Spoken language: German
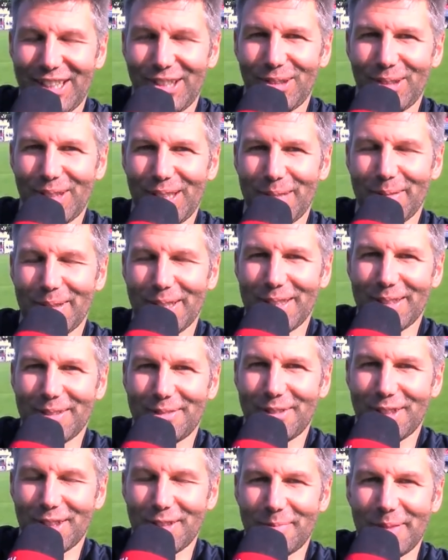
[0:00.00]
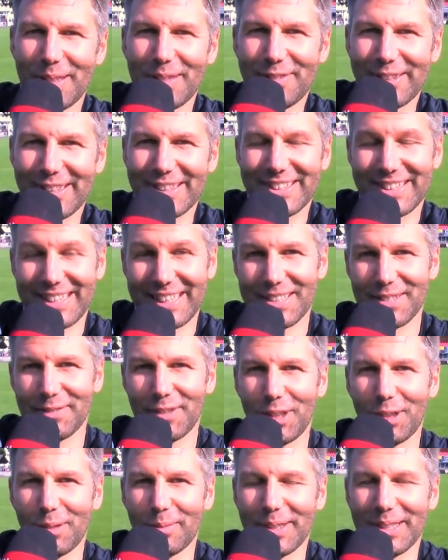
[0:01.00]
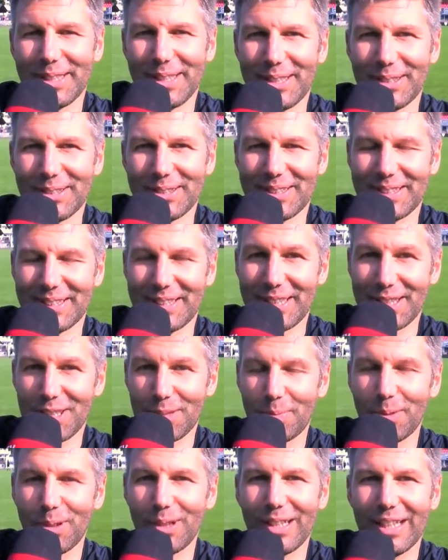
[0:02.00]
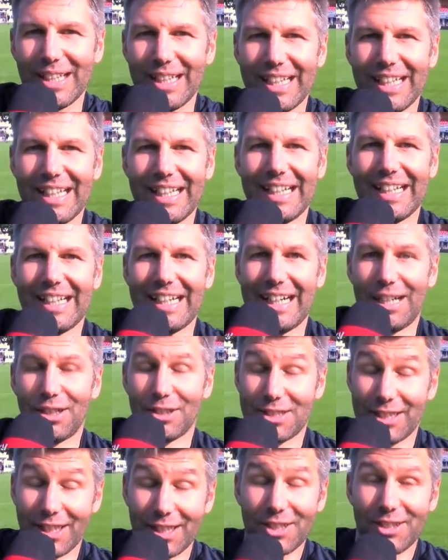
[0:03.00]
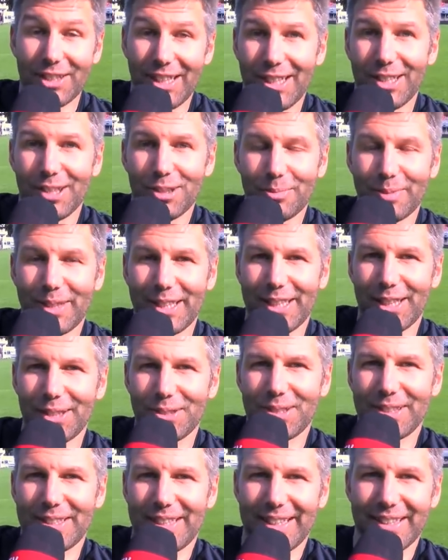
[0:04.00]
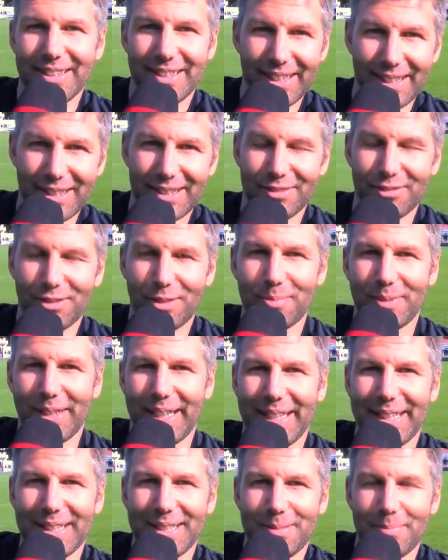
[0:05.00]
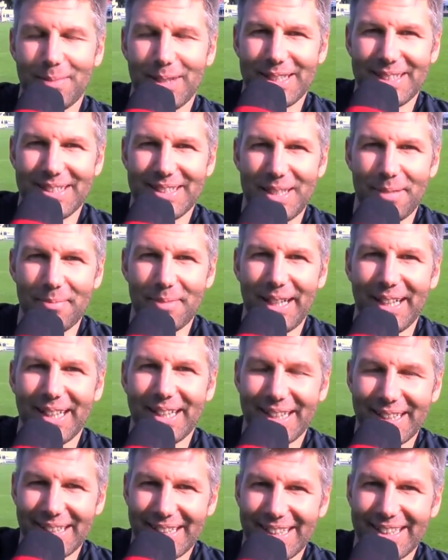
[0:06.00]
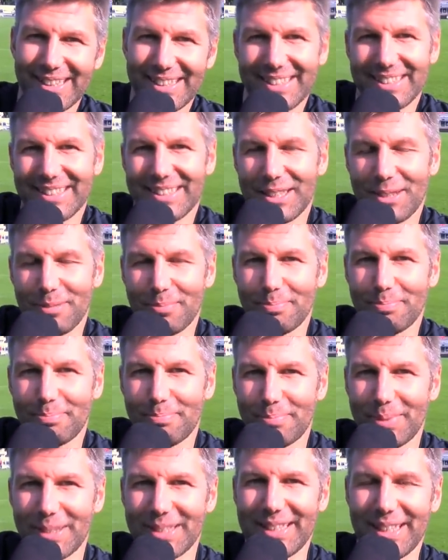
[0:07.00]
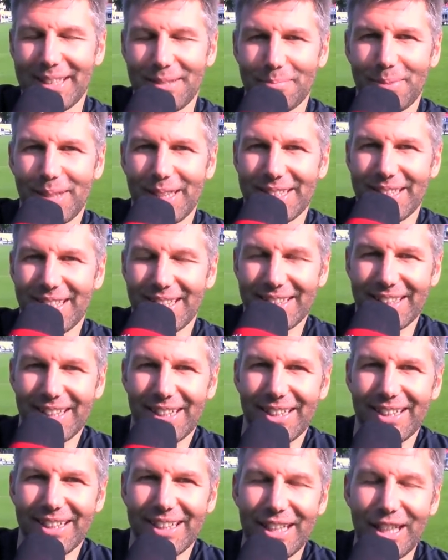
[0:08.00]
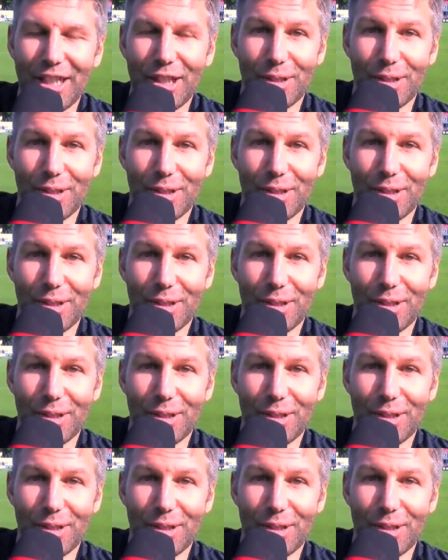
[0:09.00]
Hallo liebe VfB-Fans, herzlich willkommen aus Kitzbühel, aus St. Johann, um genau zu sein, direkt vom Trainingsplatz, dem Heiligen Rasen. Ich bin seit ein paar Tagen da